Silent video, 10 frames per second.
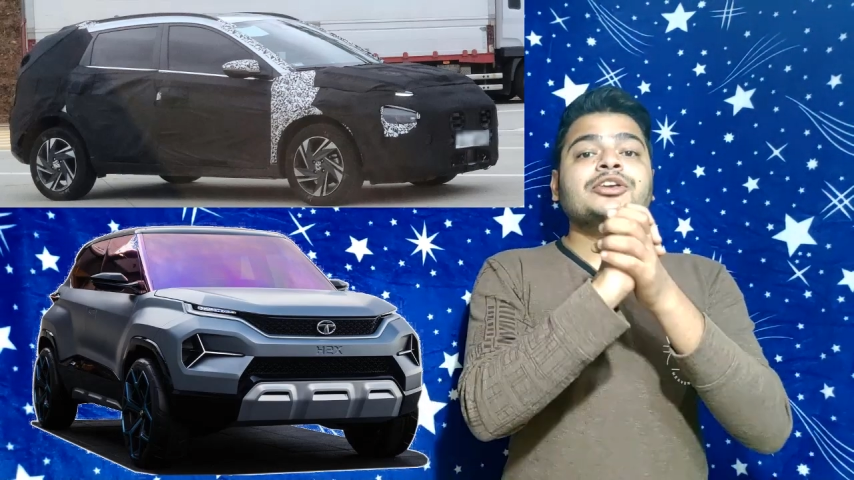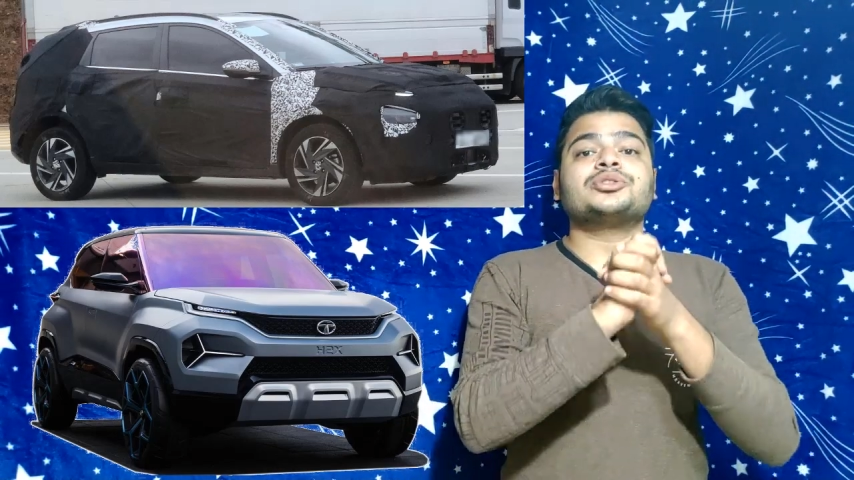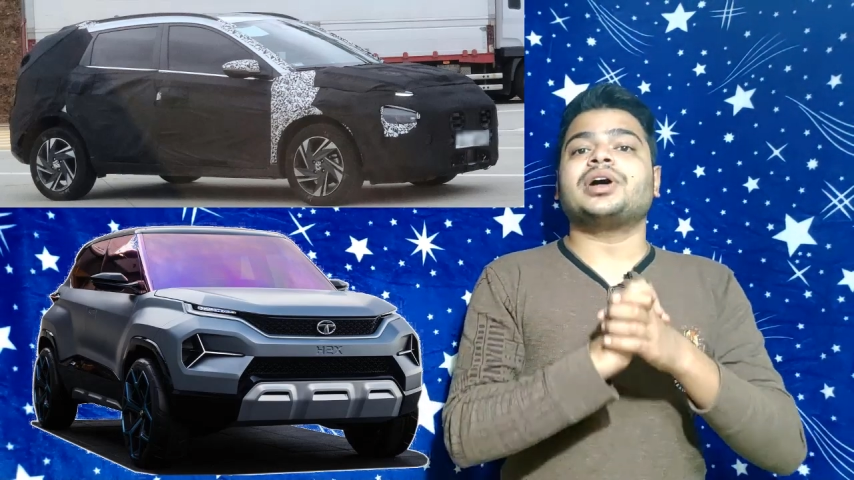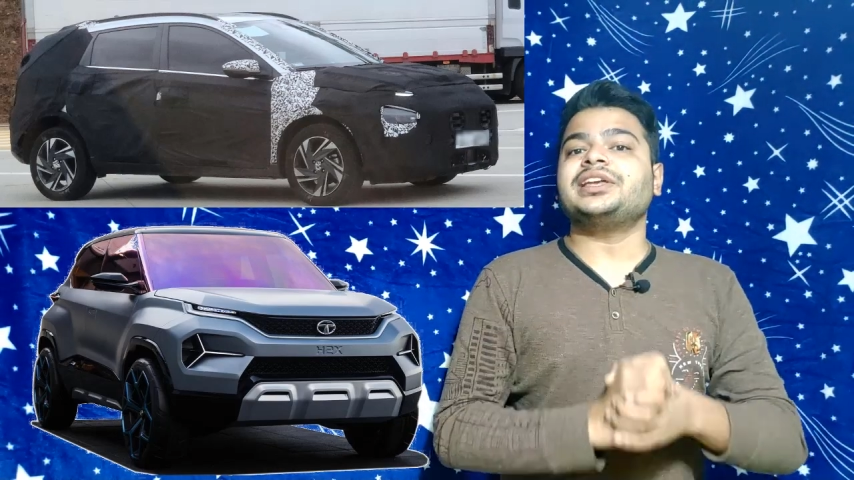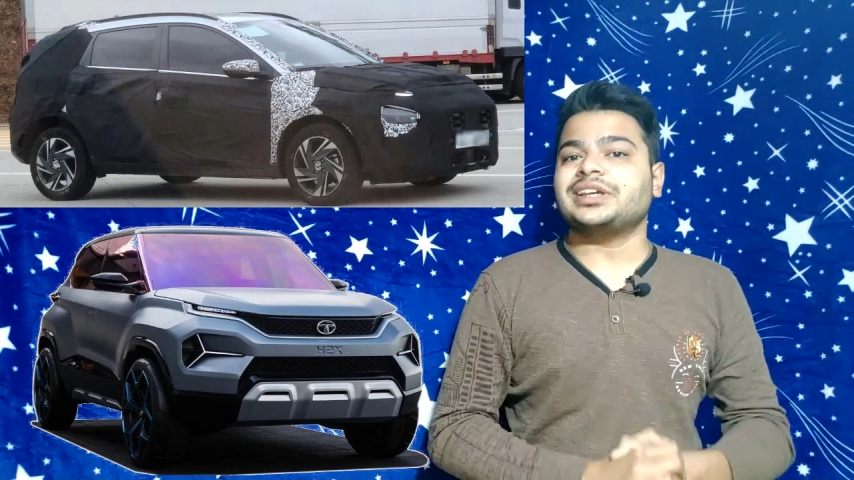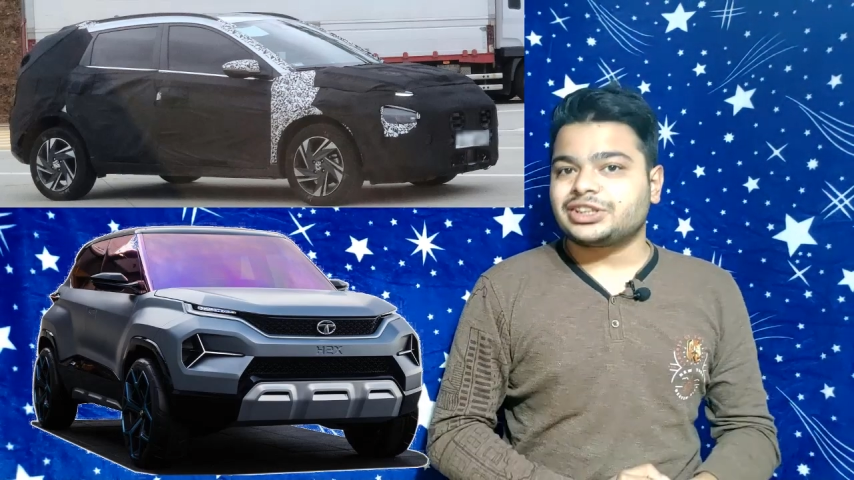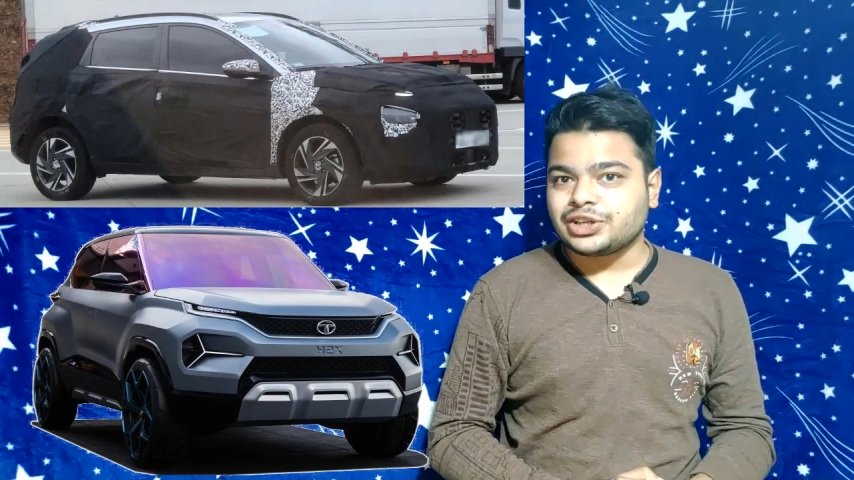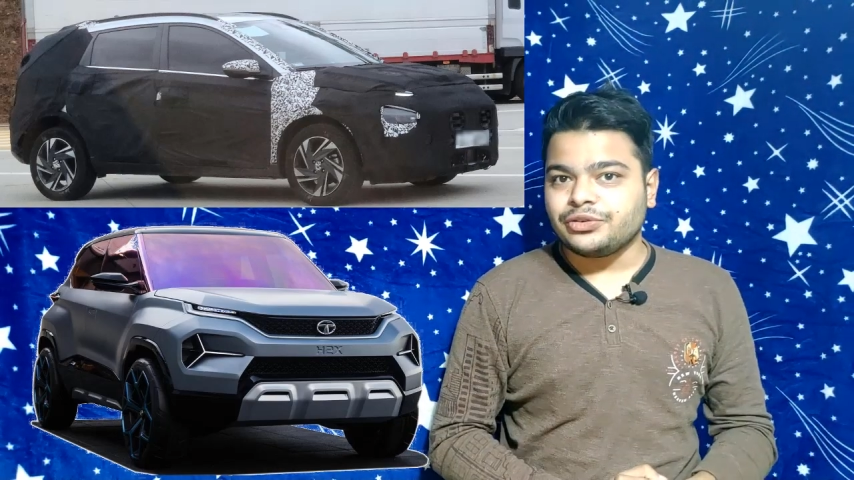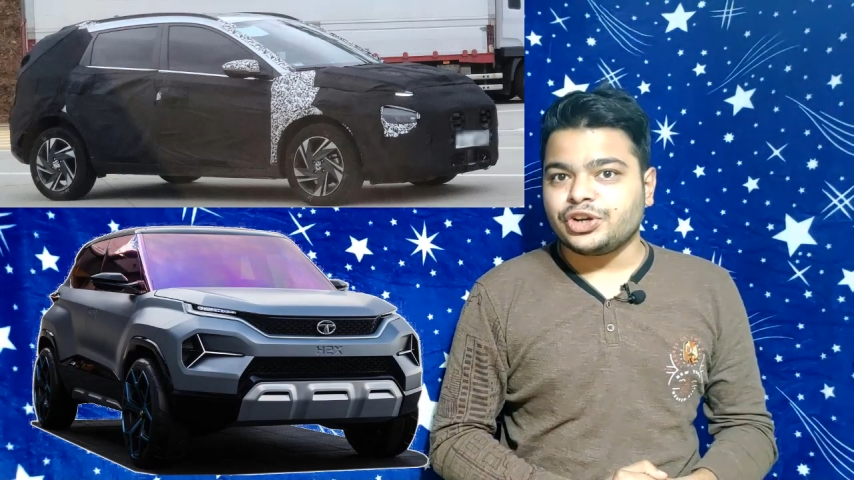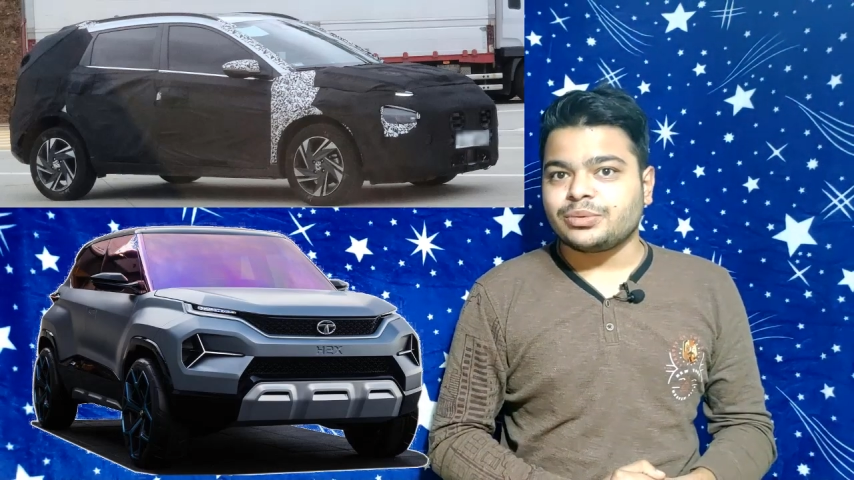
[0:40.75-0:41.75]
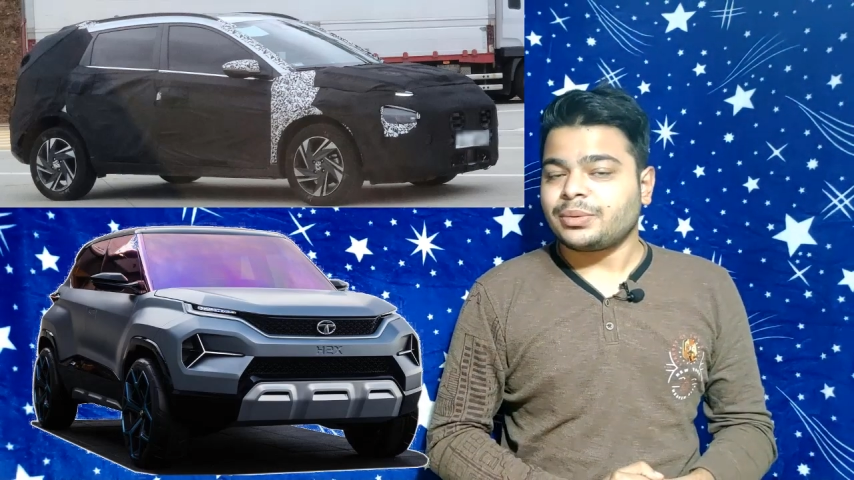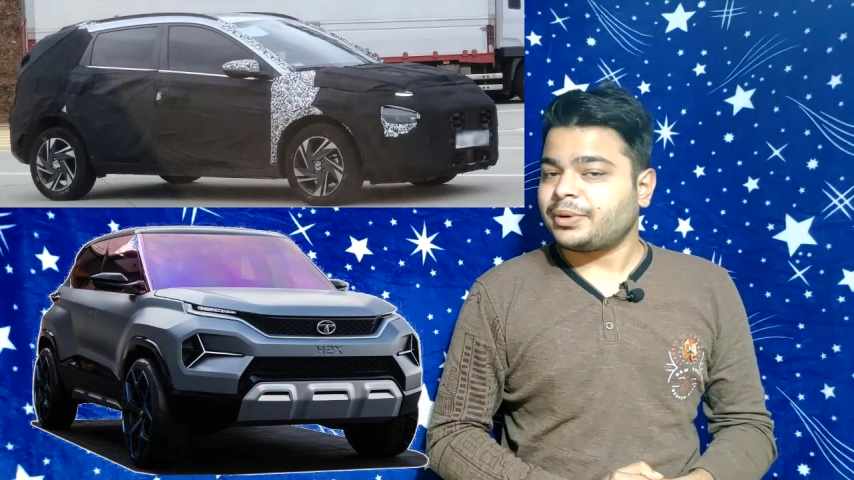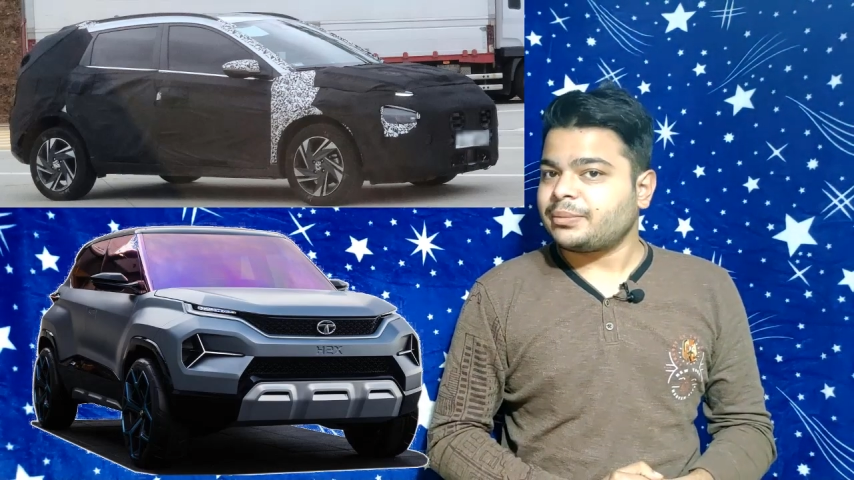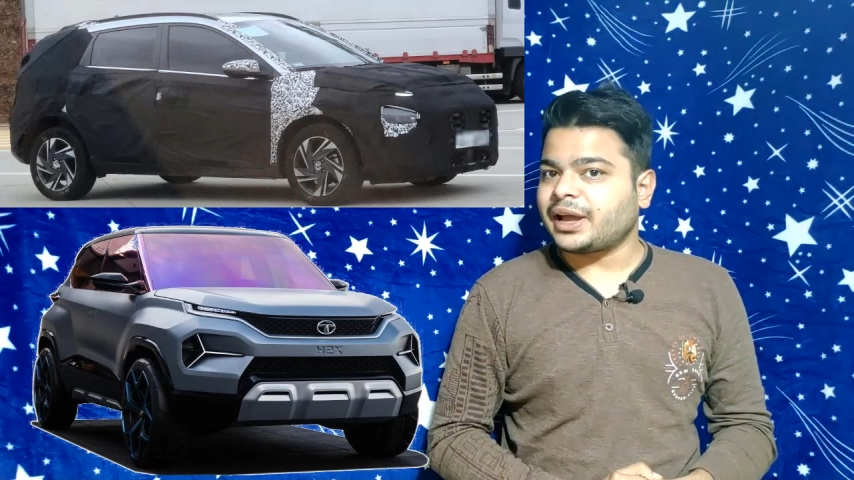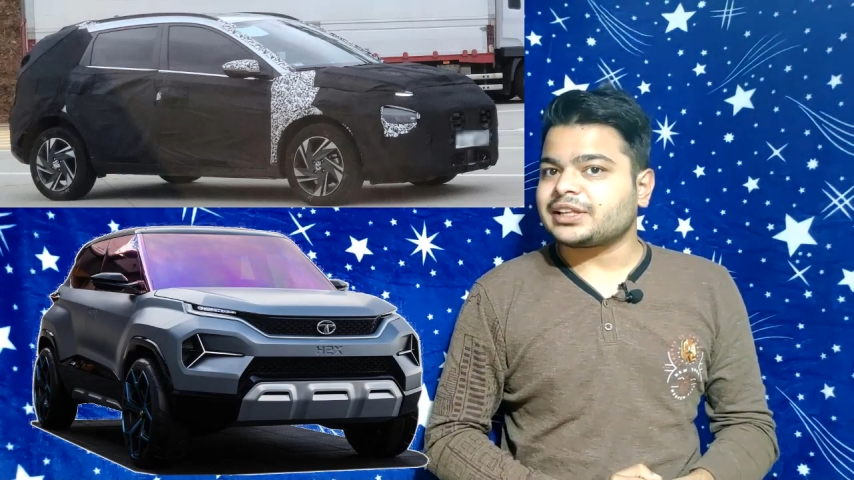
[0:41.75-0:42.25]
सो so गाइज आज की वीडियो में
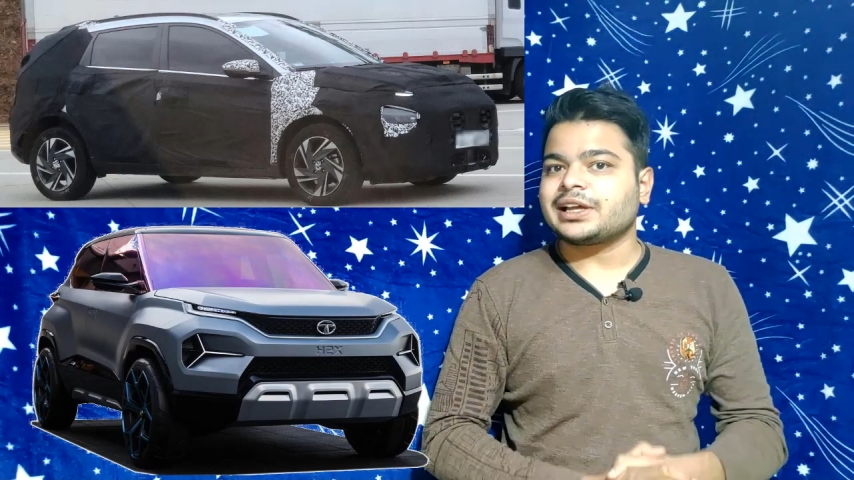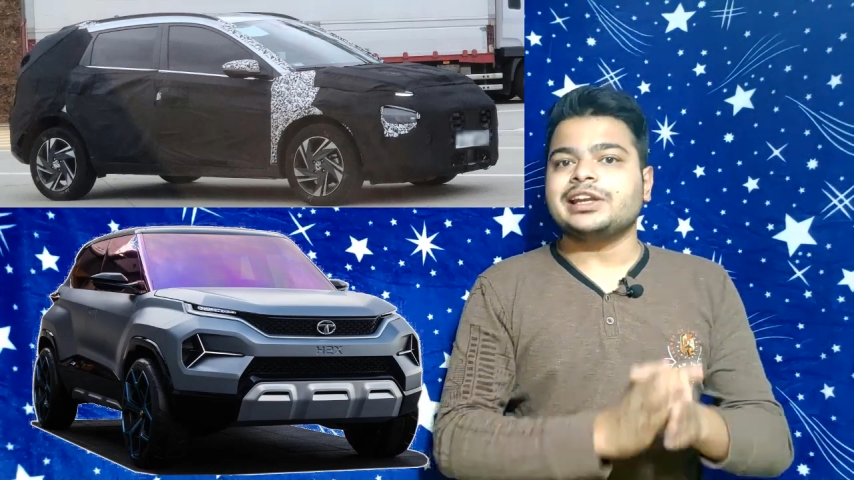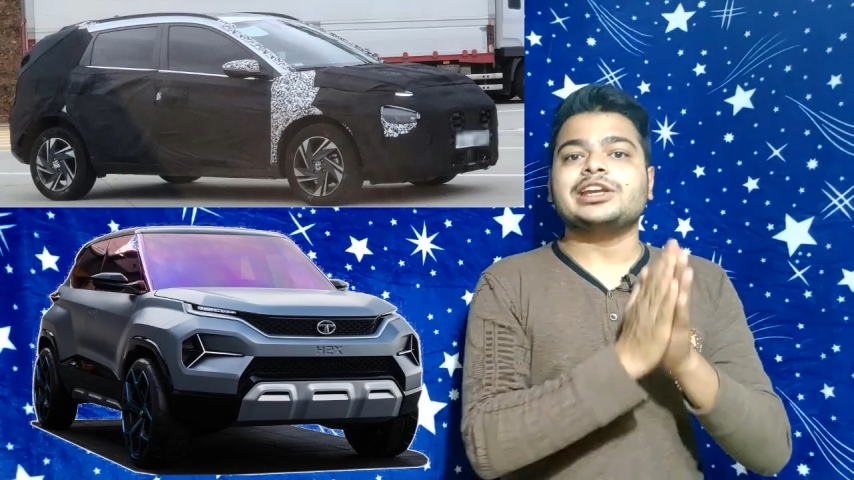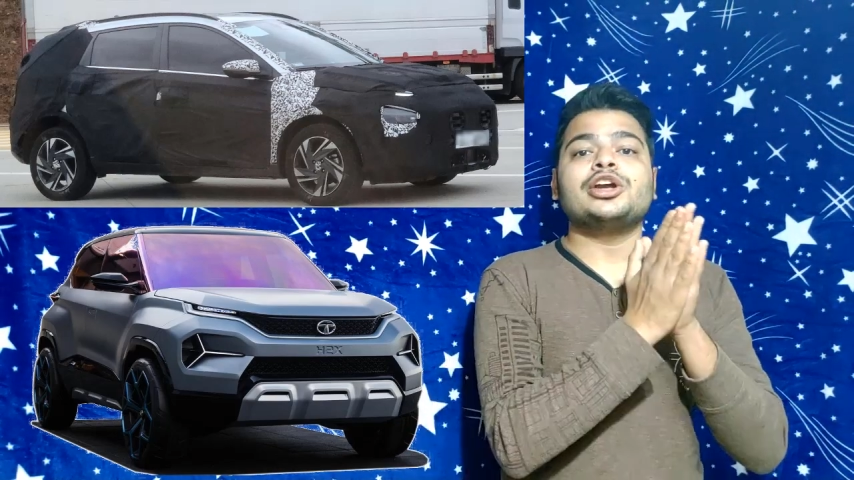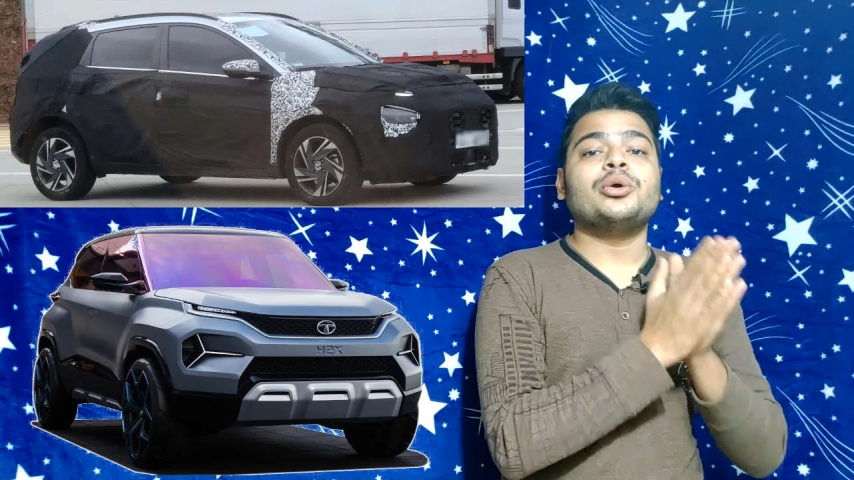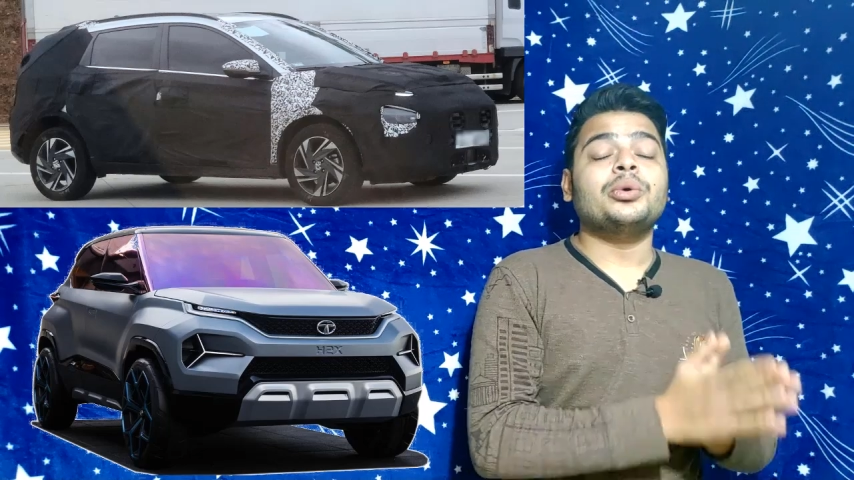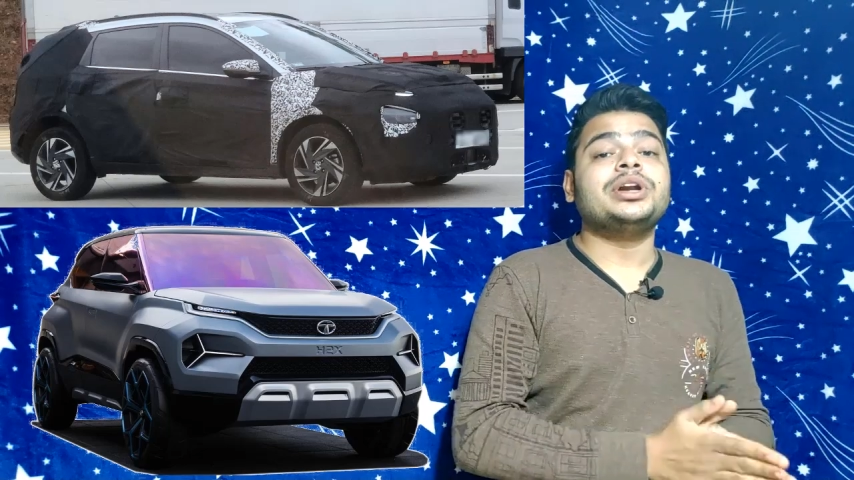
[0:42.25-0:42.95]
अपन बात करेंगे